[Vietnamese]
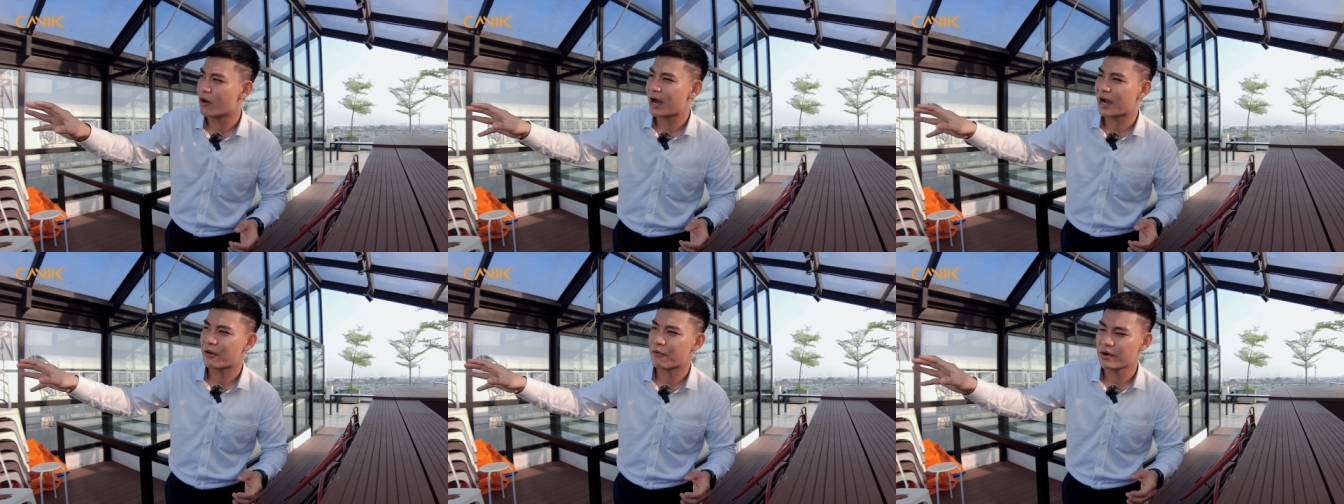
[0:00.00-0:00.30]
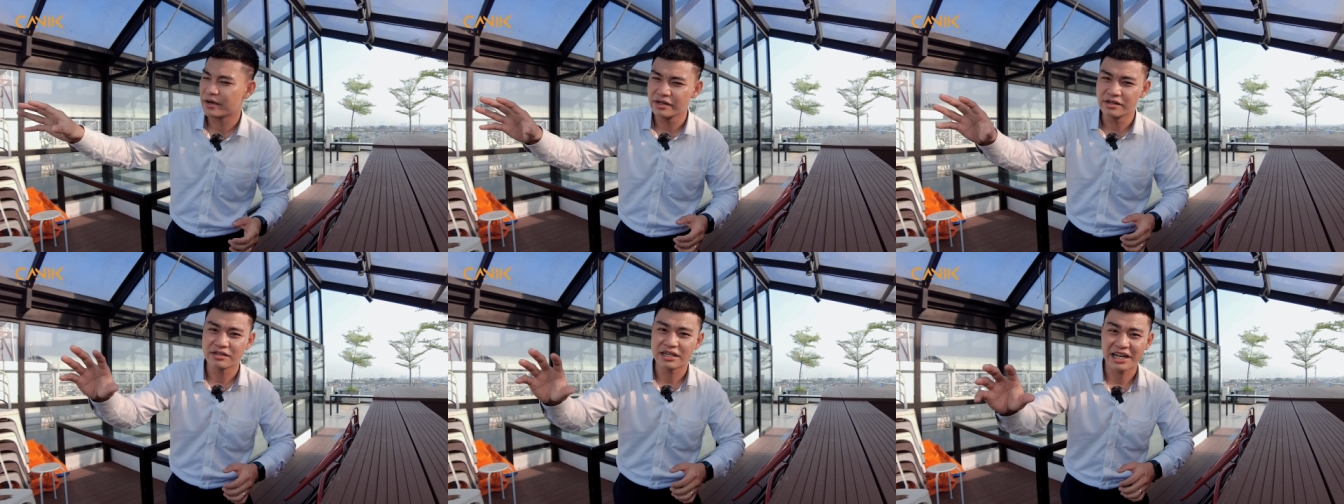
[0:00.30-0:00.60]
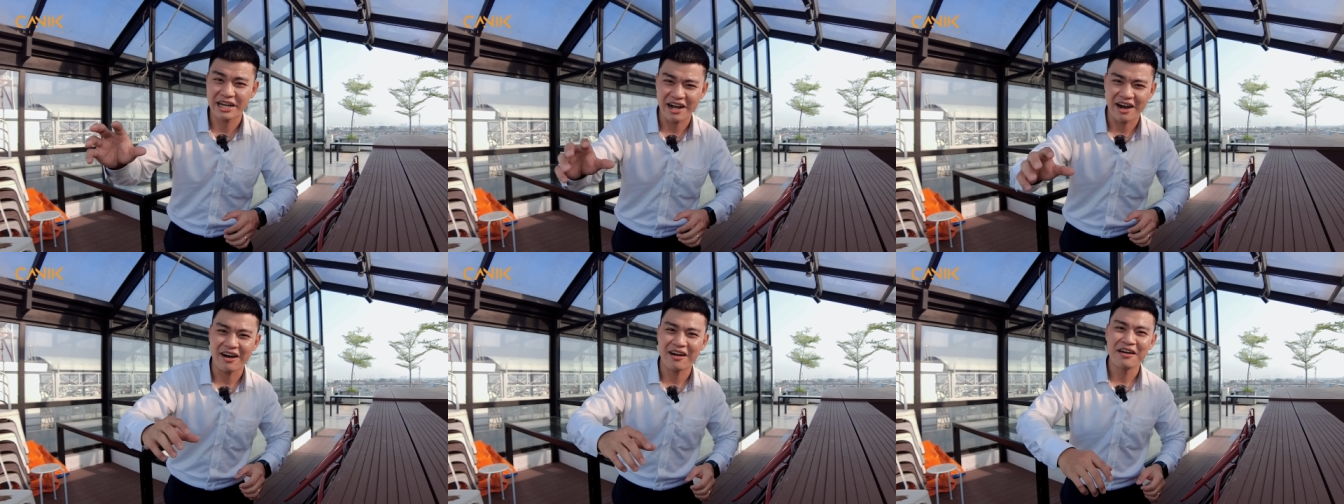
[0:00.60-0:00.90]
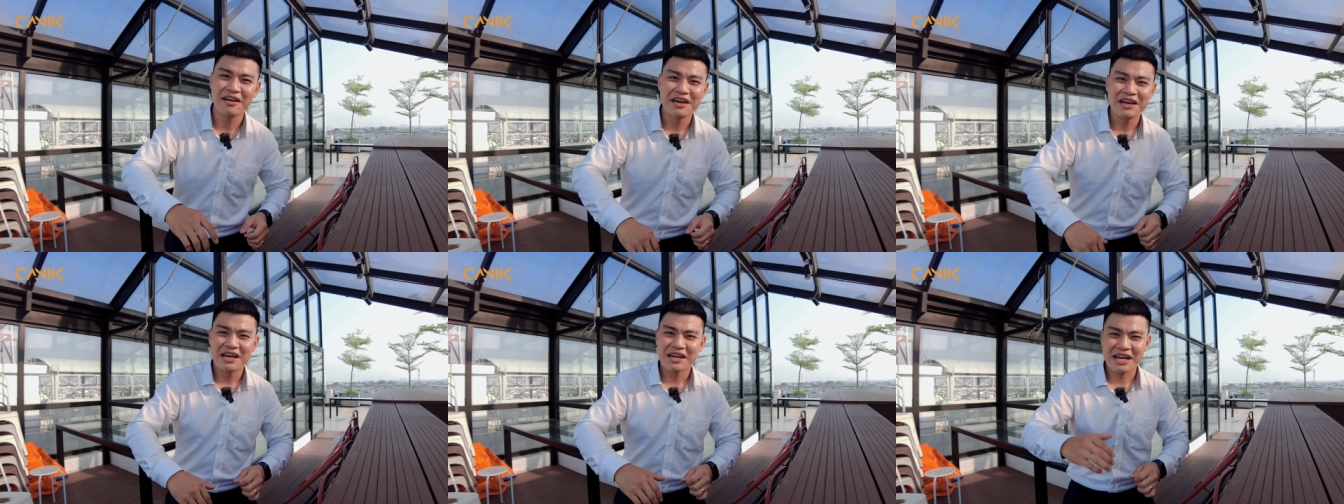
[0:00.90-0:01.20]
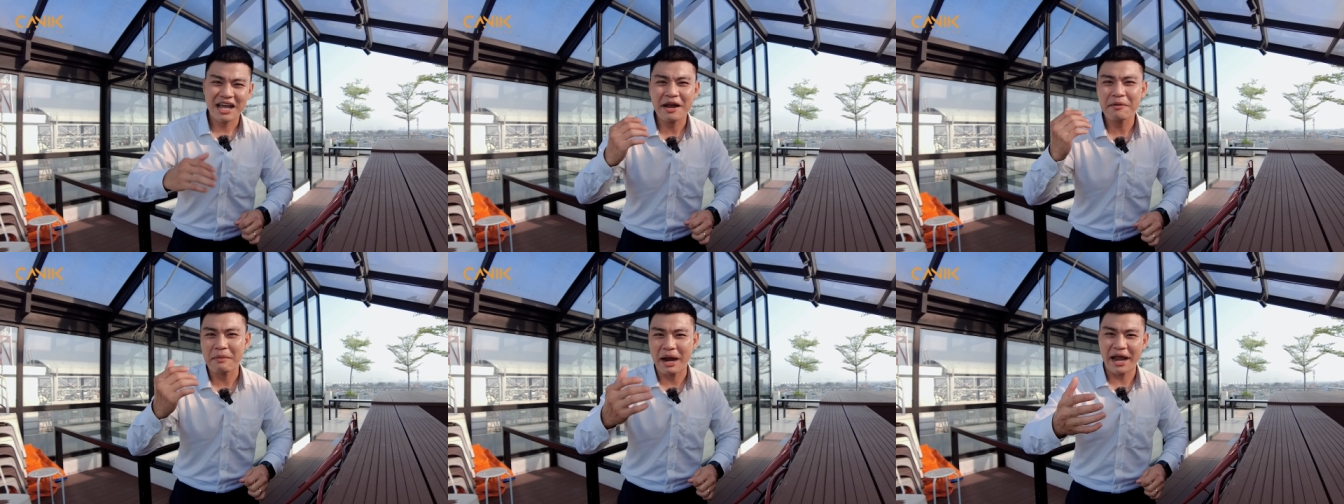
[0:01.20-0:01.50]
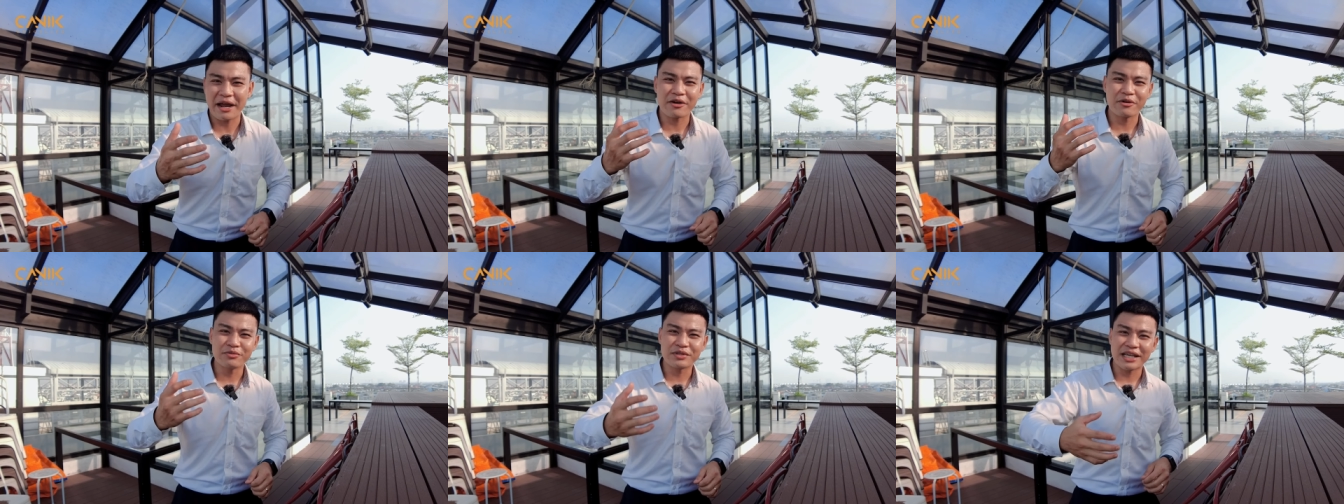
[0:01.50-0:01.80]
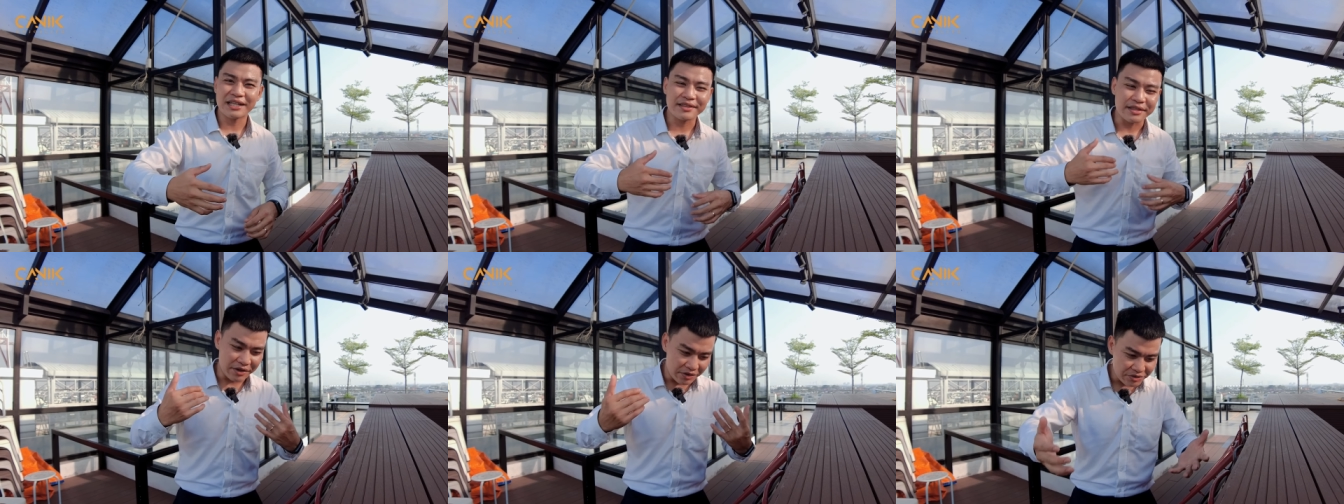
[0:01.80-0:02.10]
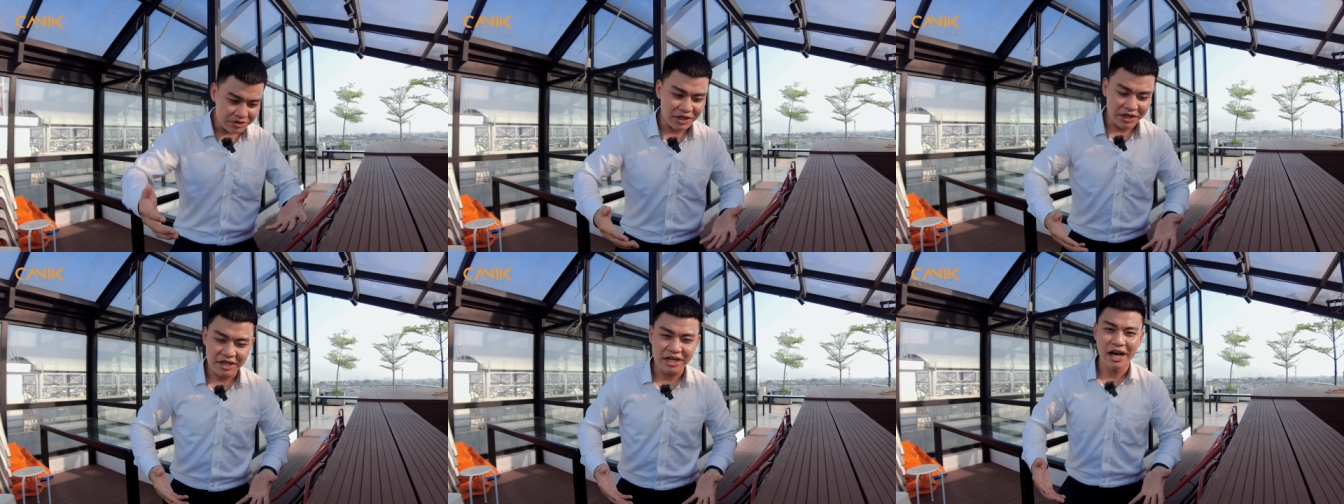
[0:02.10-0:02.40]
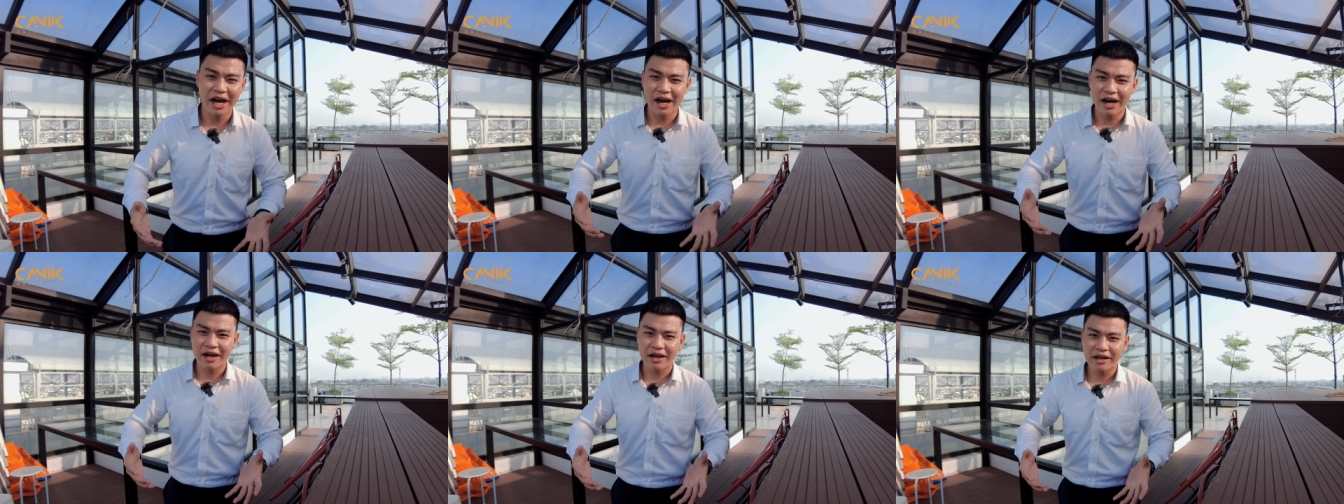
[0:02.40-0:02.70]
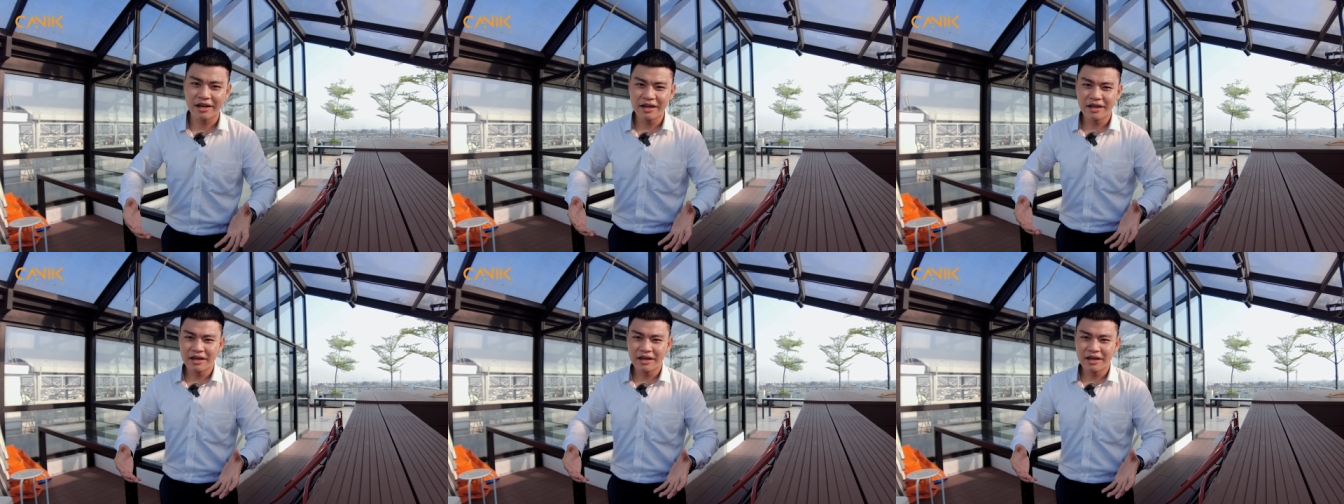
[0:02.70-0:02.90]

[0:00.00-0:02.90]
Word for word: ăn ngoài đường này nọ các bạn cũng sẽ tự tin hơn